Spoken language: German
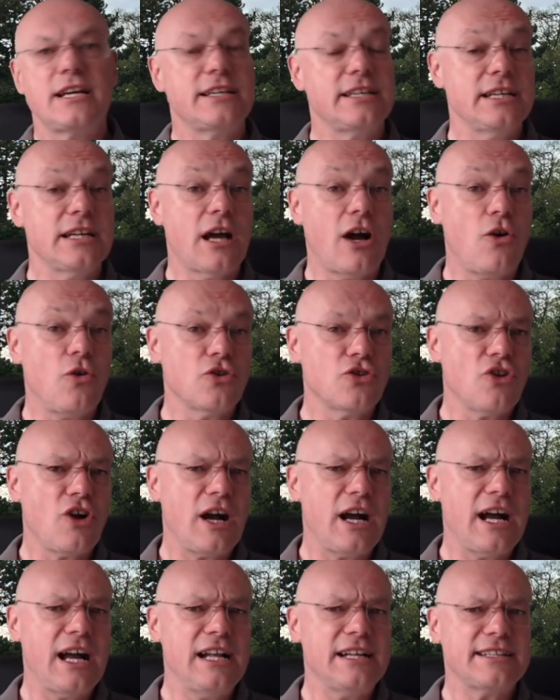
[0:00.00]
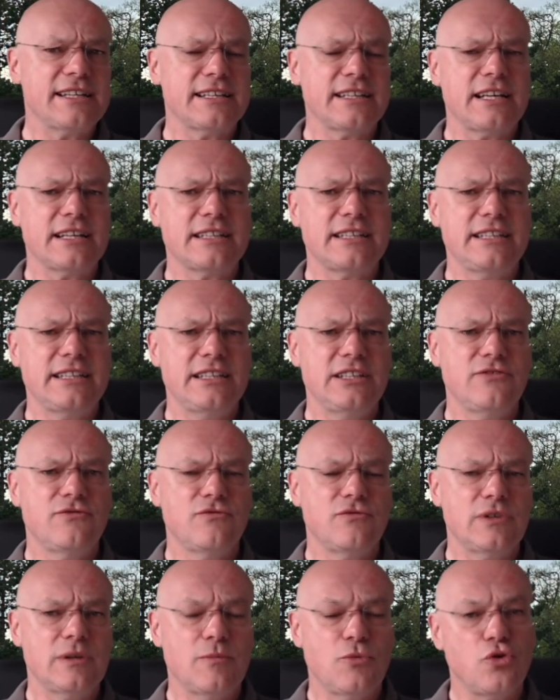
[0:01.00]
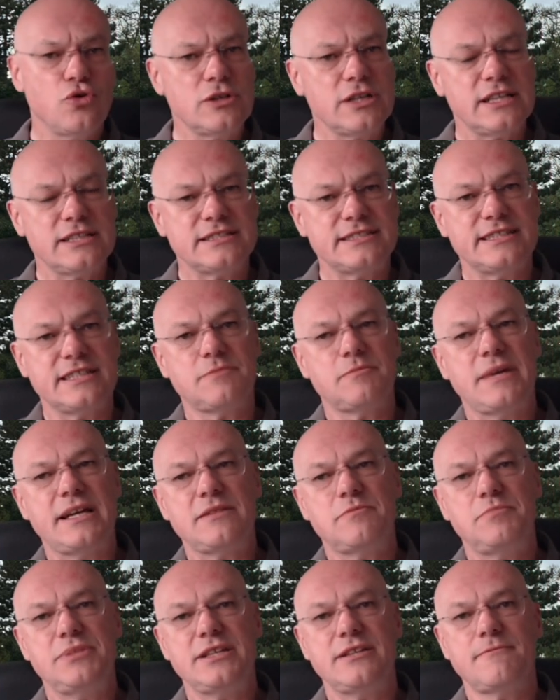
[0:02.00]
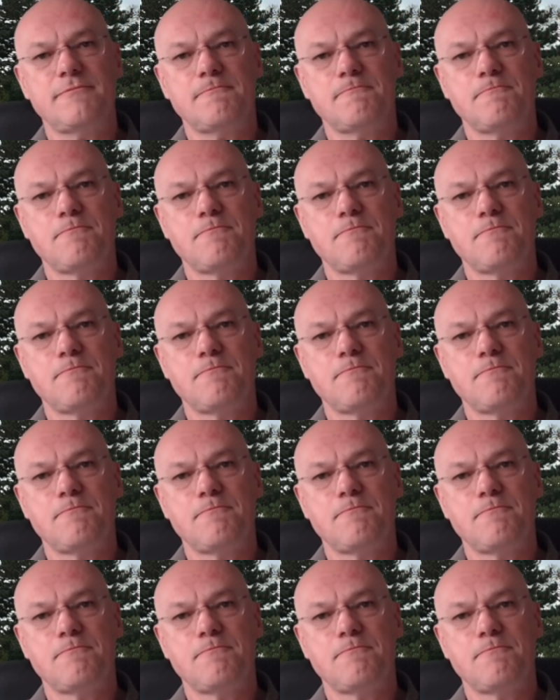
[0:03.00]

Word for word: die auch noch Alternativen im unteren Segment bieten.